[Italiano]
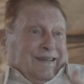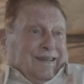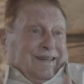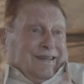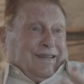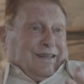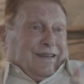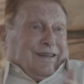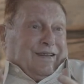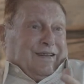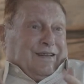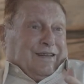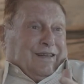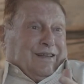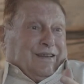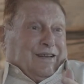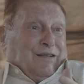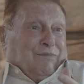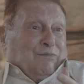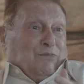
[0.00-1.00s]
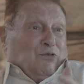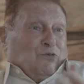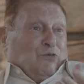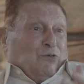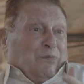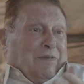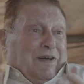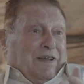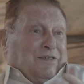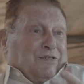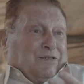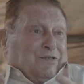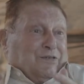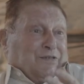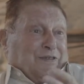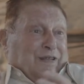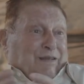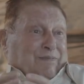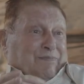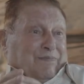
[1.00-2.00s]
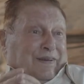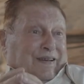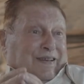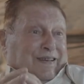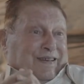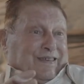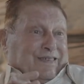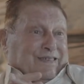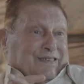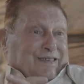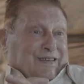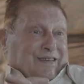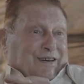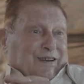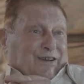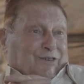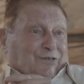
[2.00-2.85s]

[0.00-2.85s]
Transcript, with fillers: era, era il monumento del paese, era